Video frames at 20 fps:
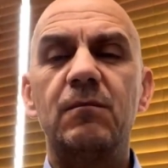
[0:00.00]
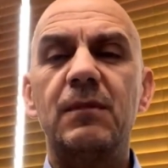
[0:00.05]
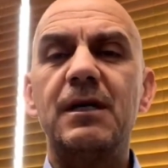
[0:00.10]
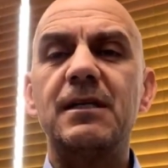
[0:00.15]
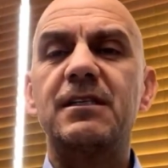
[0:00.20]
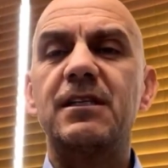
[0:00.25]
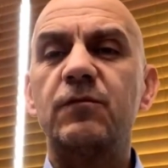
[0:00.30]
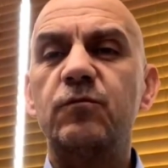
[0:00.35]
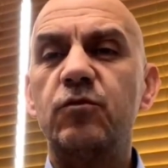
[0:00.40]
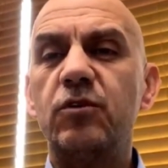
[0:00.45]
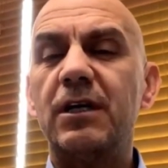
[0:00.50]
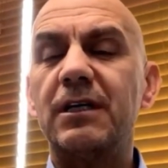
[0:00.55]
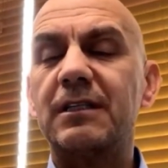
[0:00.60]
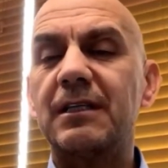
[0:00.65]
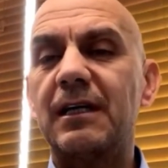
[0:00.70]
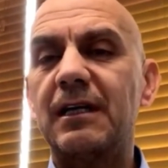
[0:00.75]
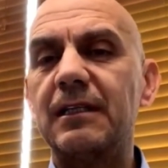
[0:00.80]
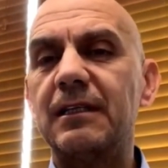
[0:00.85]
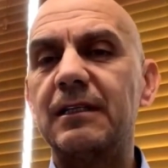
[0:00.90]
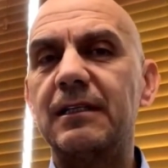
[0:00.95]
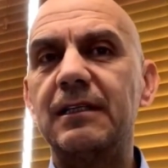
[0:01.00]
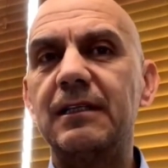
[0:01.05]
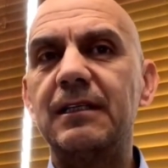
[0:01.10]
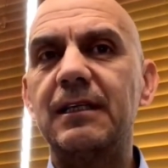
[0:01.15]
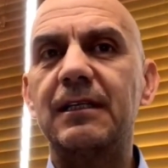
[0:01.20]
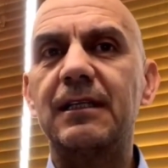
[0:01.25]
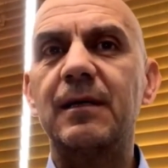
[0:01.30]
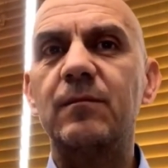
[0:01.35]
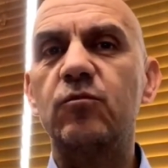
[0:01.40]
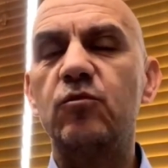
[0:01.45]
Maalesef bu
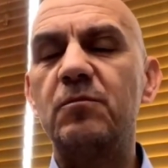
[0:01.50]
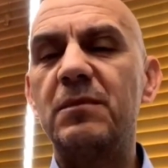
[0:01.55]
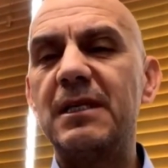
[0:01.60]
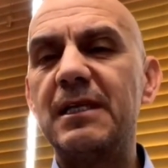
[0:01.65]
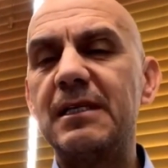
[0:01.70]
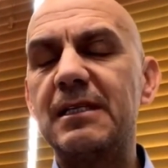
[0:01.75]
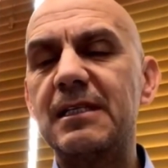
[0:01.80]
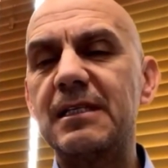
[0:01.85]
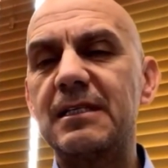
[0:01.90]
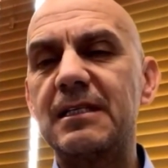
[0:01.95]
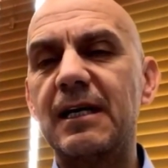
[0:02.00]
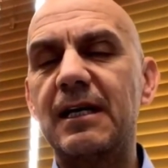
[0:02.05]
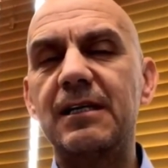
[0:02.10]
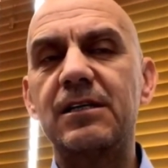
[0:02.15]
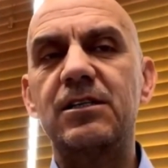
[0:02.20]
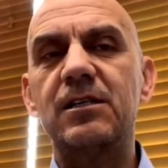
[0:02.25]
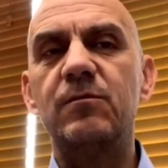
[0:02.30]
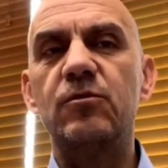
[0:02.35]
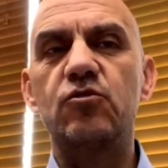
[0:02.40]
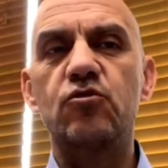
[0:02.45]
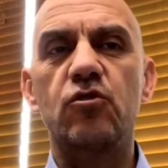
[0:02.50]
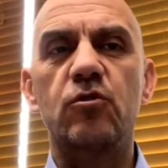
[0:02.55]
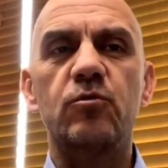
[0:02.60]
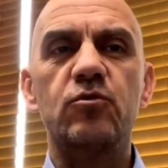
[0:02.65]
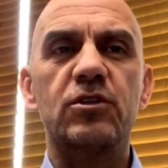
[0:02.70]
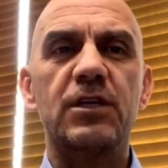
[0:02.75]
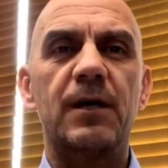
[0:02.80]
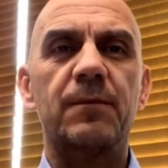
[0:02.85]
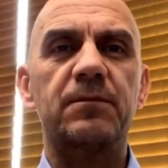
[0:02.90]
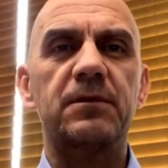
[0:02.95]
hataları ya da bu bilinçsiz tercihi
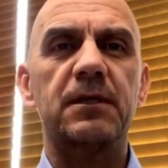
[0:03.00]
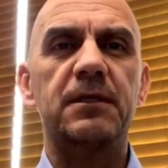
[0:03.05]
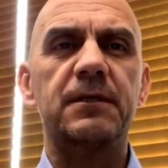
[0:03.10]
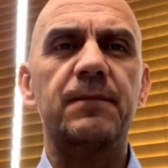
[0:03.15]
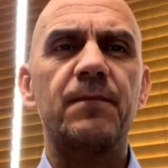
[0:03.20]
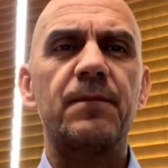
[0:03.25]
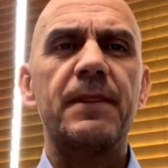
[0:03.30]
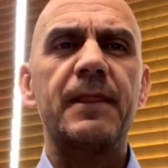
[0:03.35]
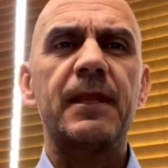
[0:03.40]
birçoğumuz yaptık.